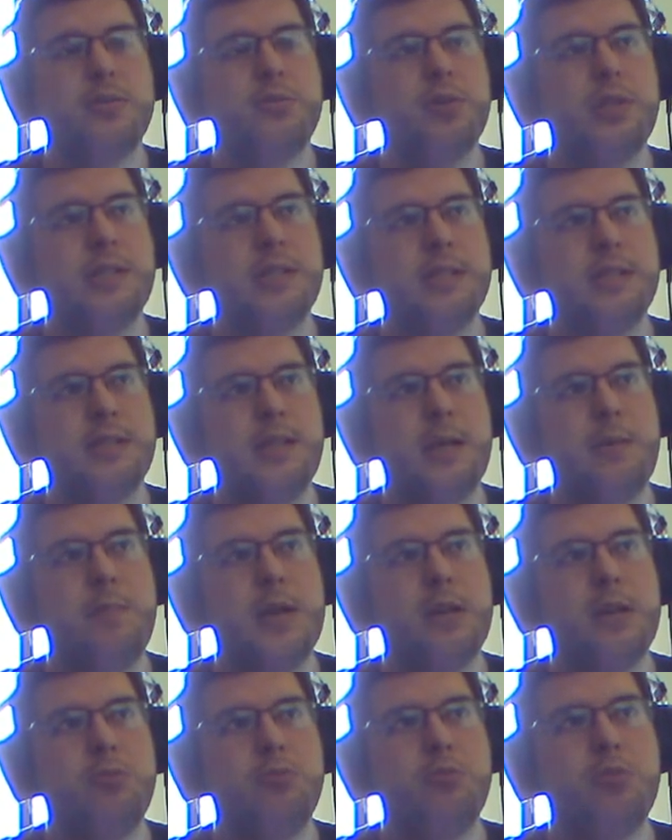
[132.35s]
todas as
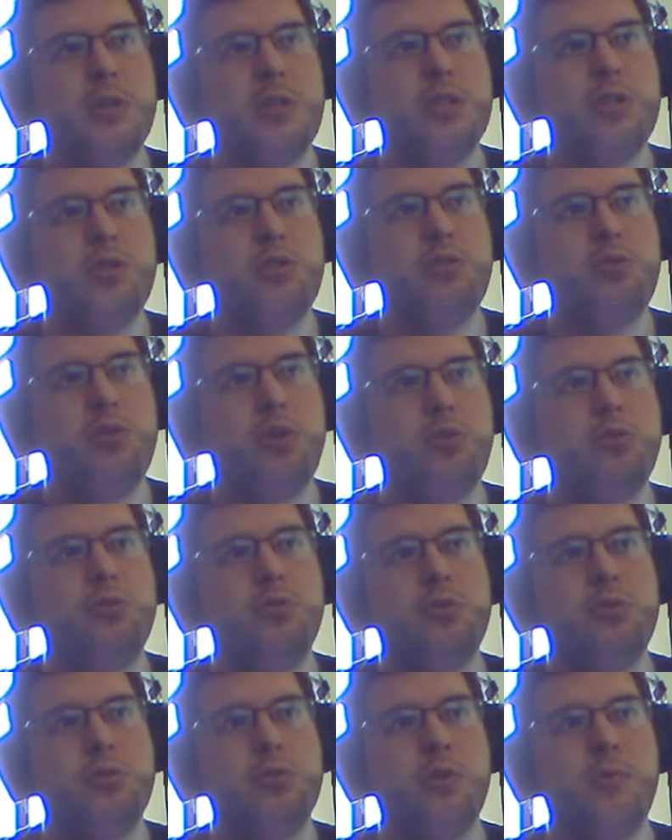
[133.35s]
temperaturas de
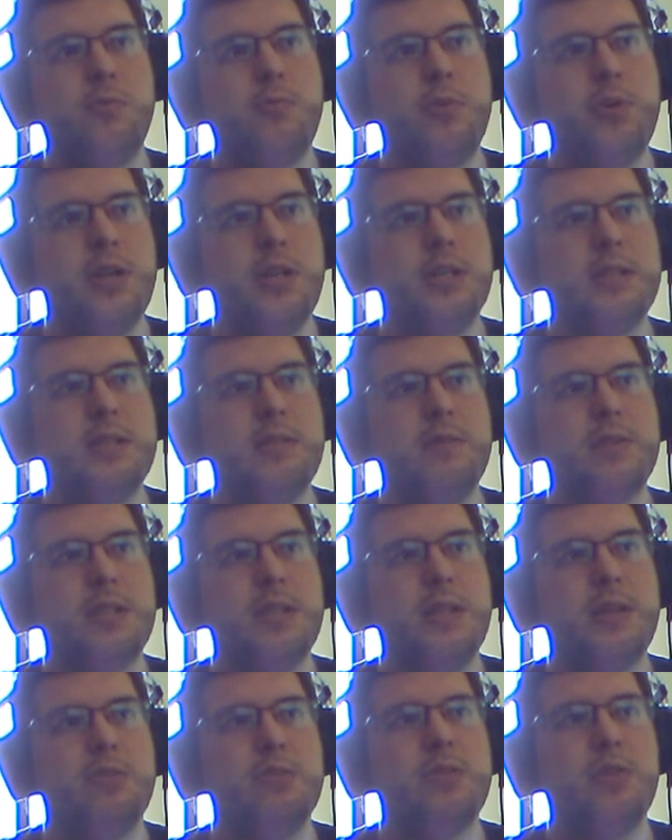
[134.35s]
todos os componentes que
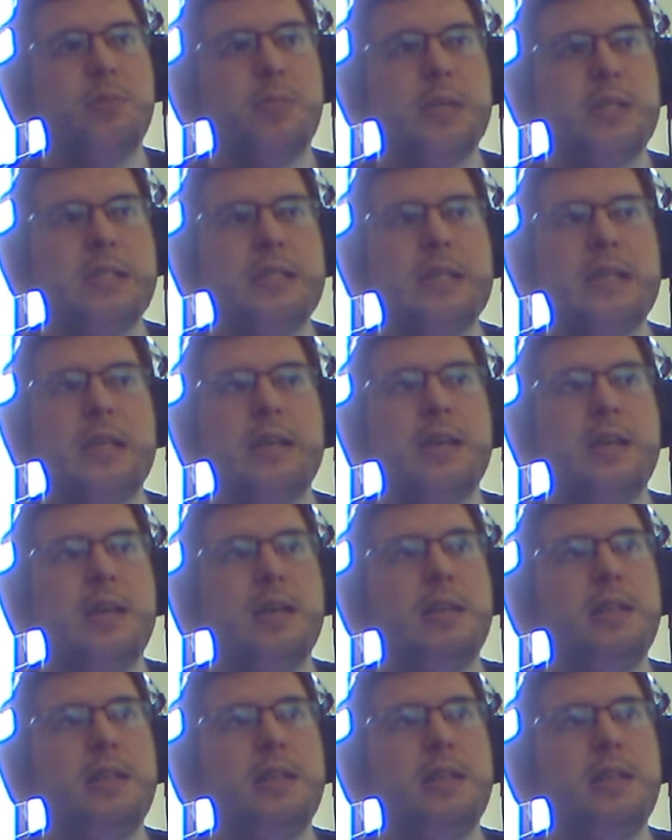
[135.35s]
você tem no seu PC.